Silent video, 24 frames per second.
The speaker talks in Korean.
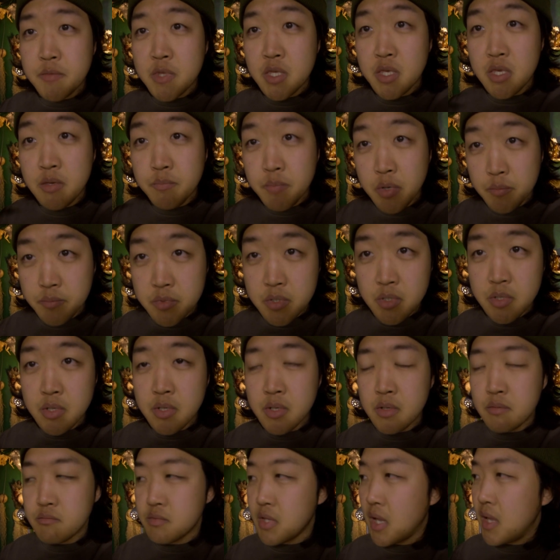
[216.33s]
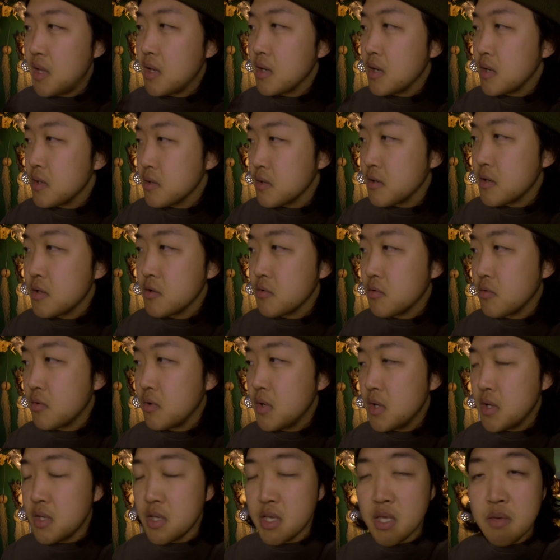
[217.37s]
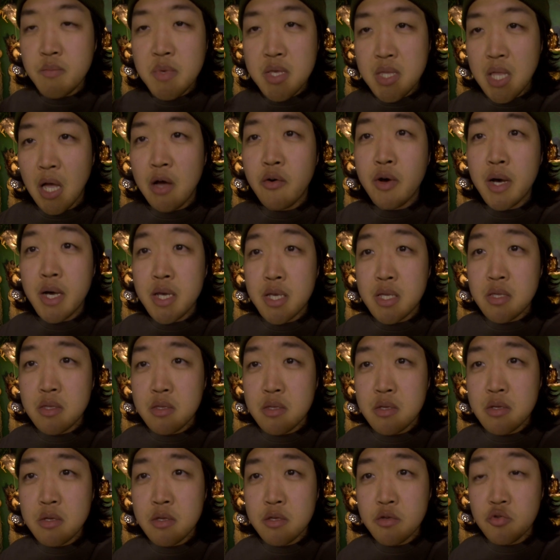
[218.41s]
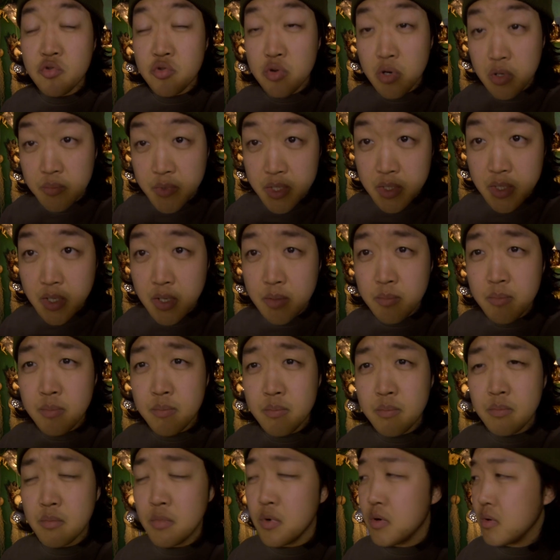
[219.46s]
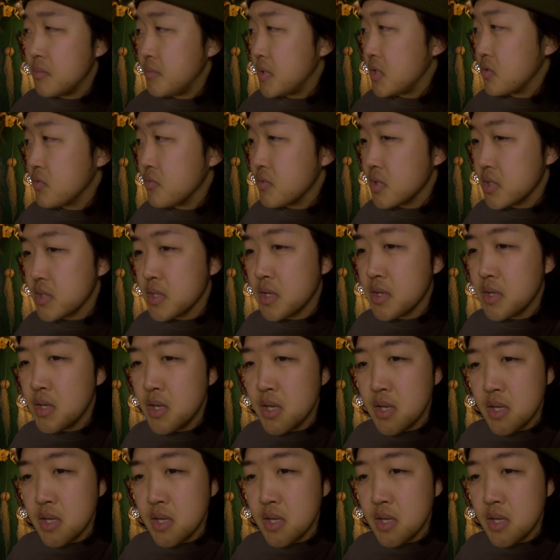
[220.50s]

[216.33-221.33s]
기법들을 다양한 그리고 이미 나와 있는 유럽이나 뭐 미국이나